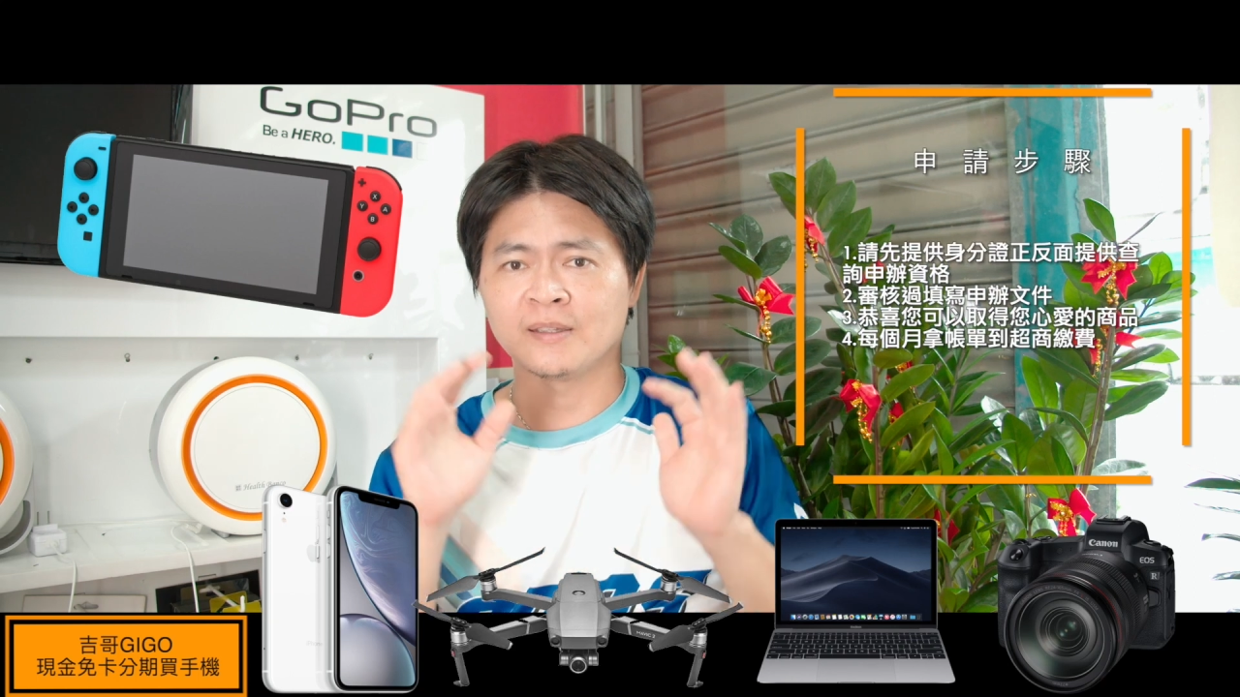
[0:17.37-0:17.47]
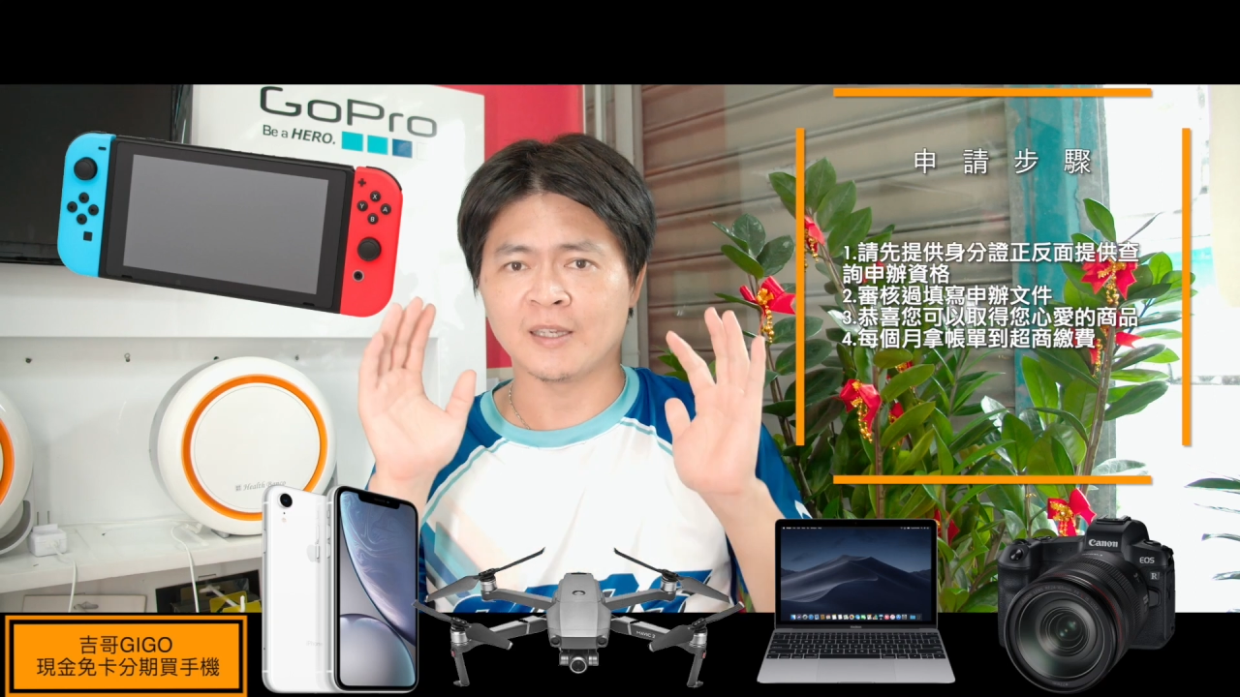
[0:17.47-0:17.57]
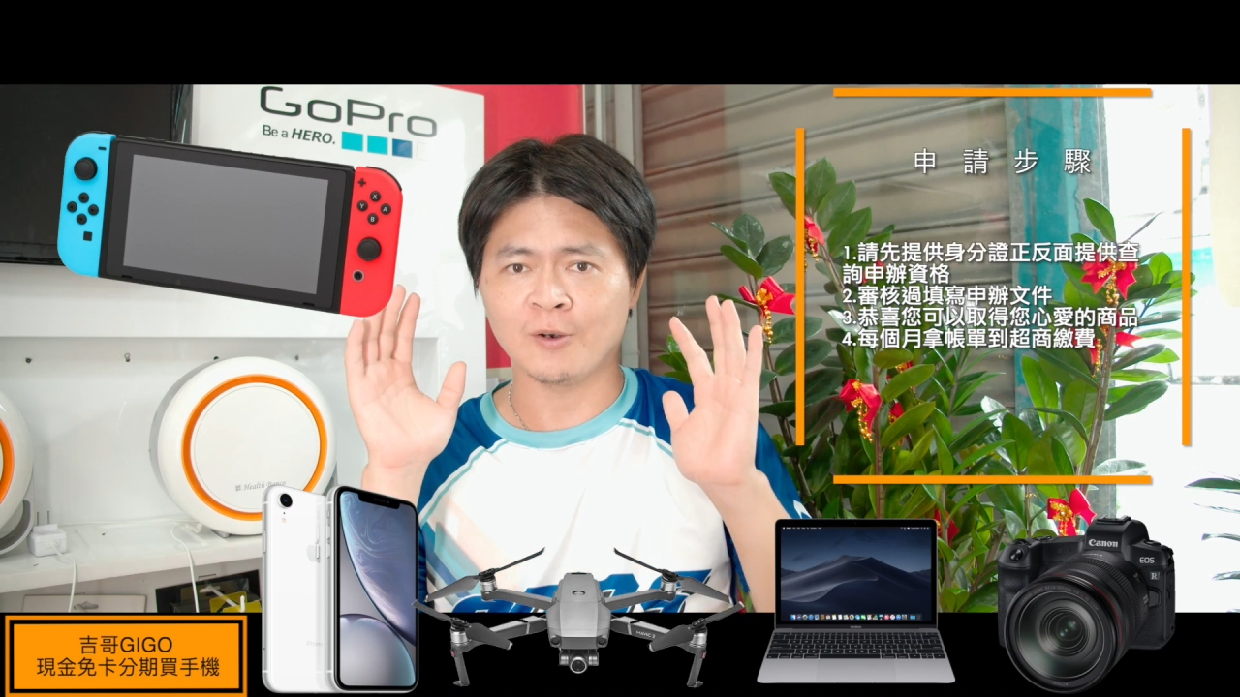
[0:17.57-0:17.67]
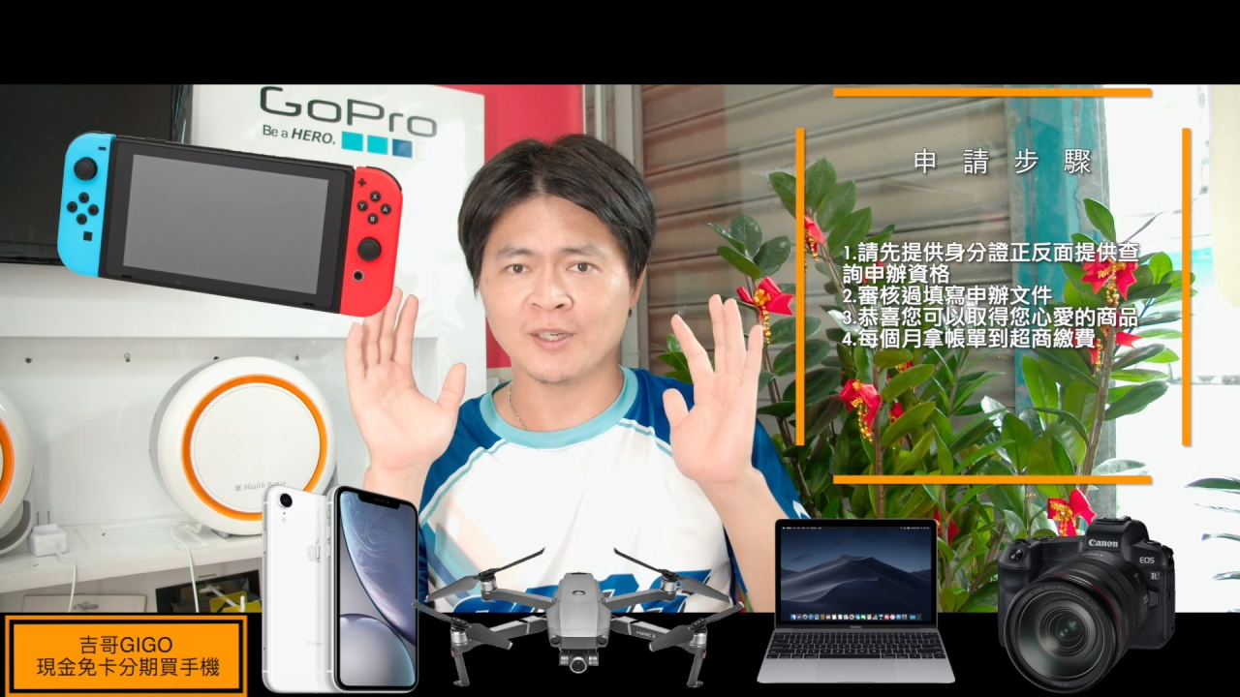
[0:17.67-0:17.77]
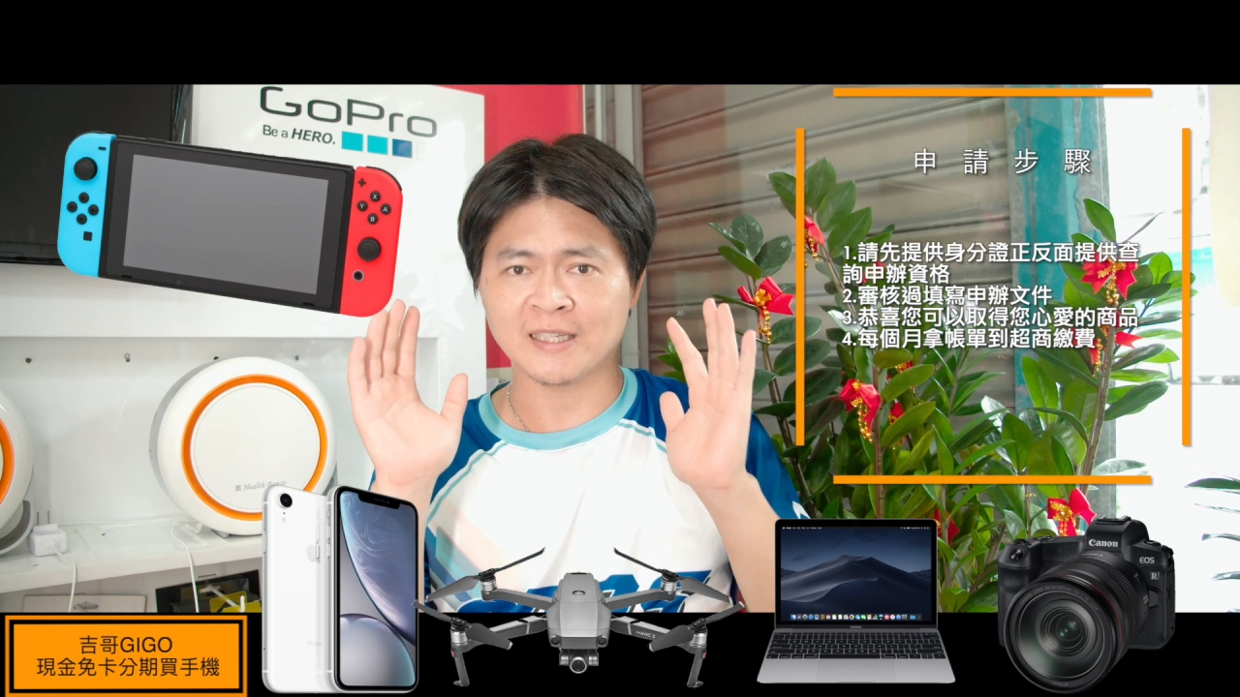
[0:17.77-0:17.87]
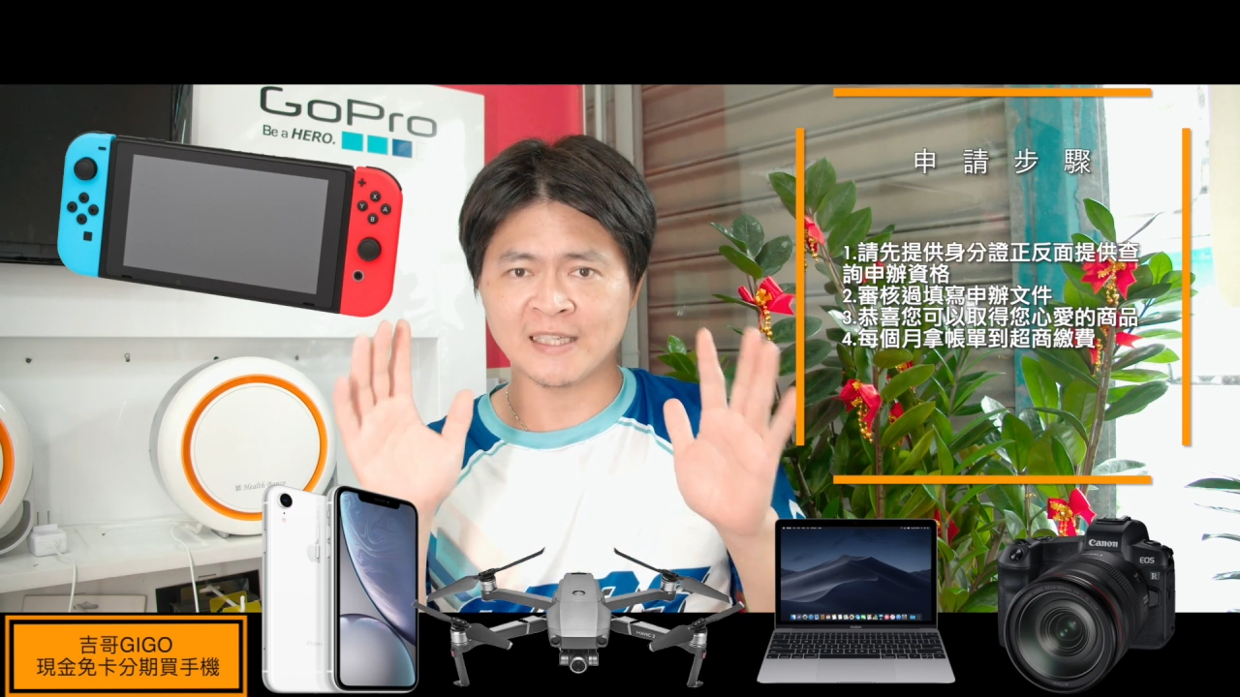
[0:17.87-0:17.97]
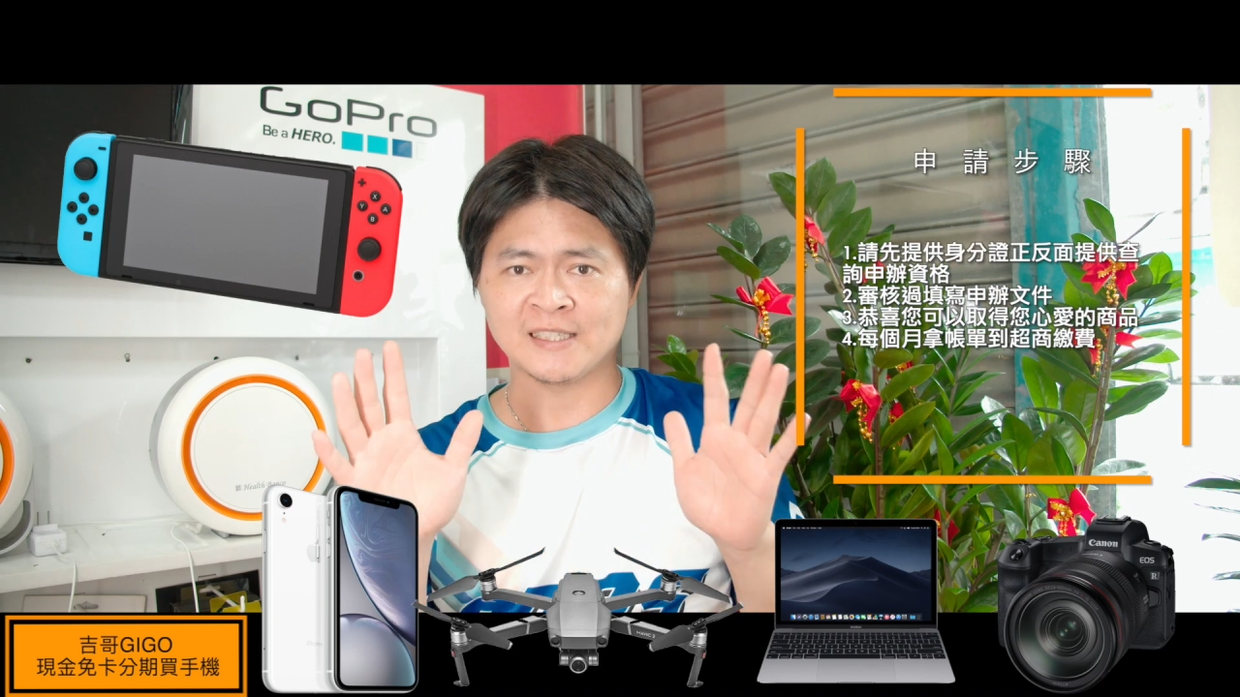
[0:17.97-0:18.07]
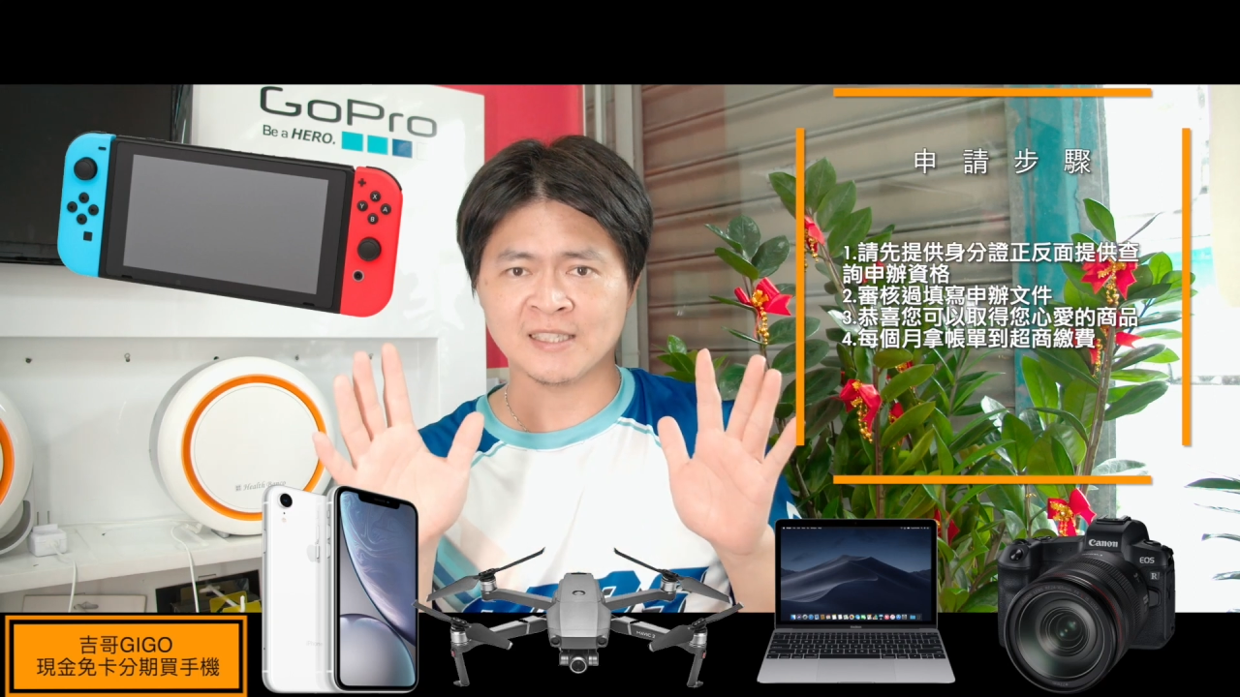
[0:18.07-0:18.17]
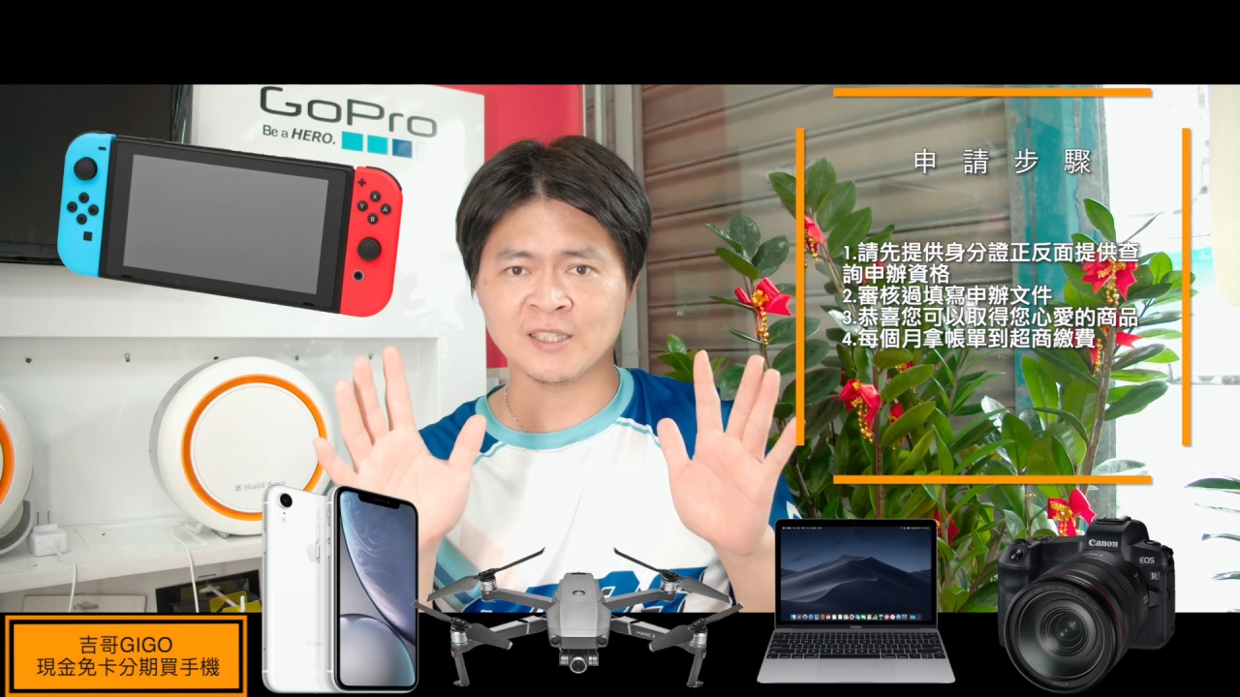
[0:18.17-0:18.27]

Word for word: 然后呢给吉